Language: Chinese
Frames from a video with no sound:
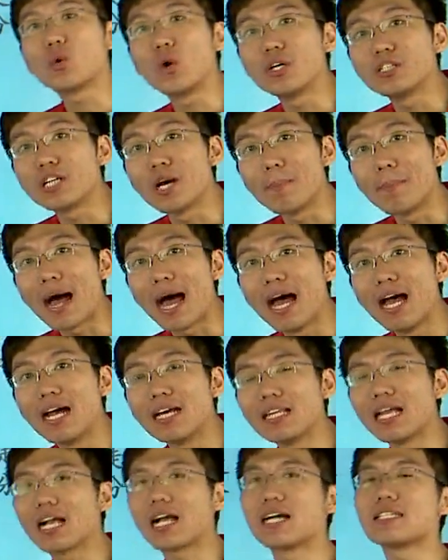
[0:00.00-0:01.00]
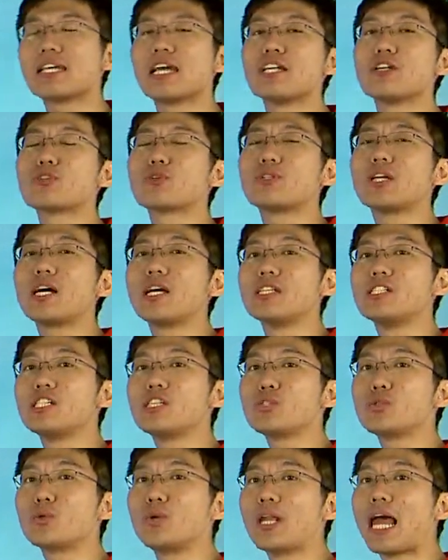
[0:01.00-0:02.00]
过程吧？那刚才已经说的很
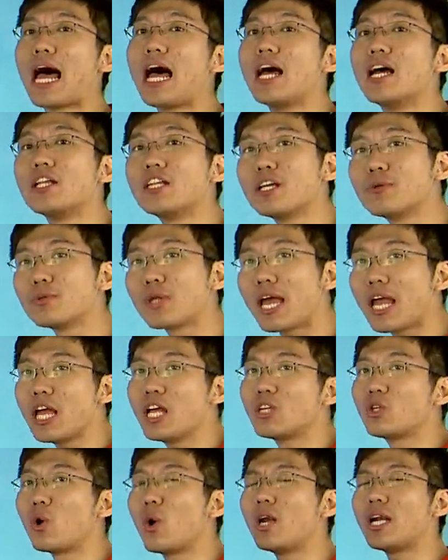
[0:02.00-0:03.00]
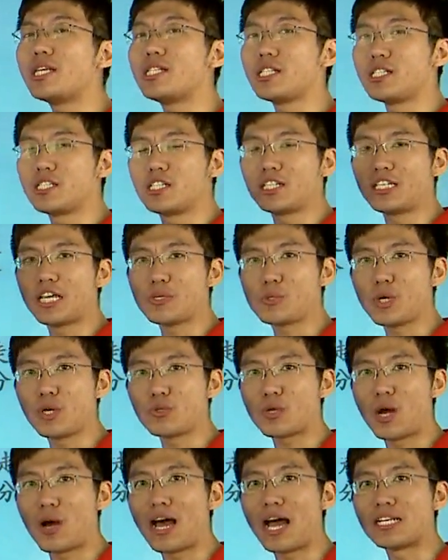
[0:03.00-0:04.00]
清楚了，对不对？多人行程得需要
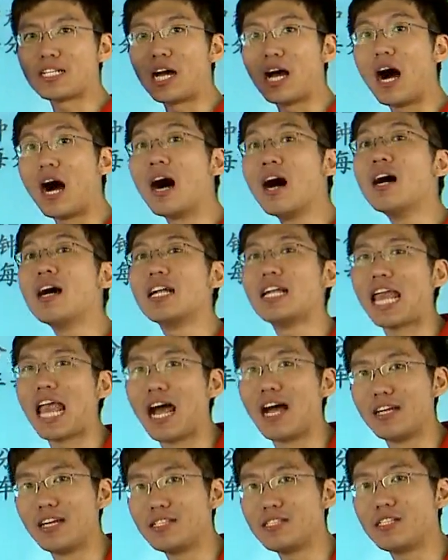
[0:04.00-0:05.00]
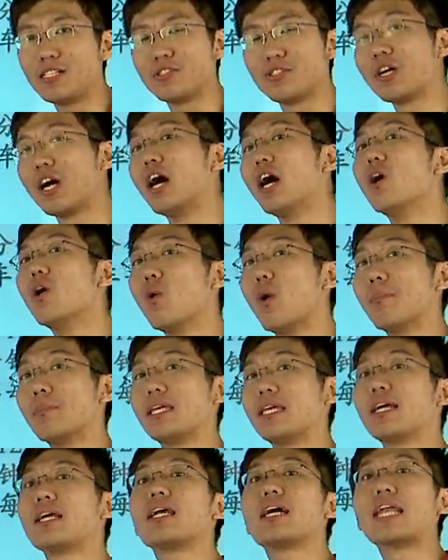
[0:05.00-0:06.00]
转化成两人行程，我们
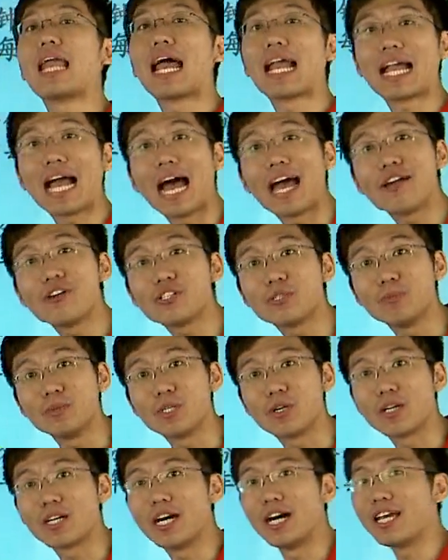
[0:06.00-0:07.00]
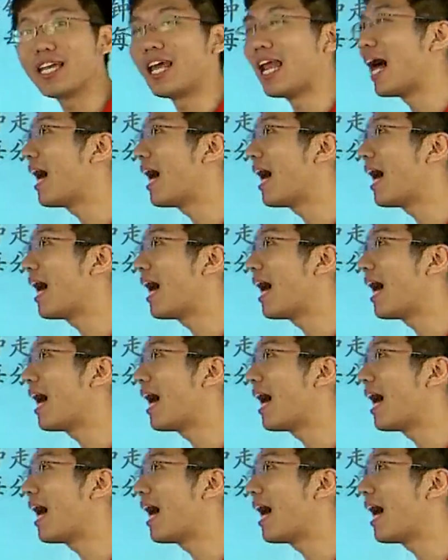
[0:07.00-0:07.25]
一个一个来看，是不是就可以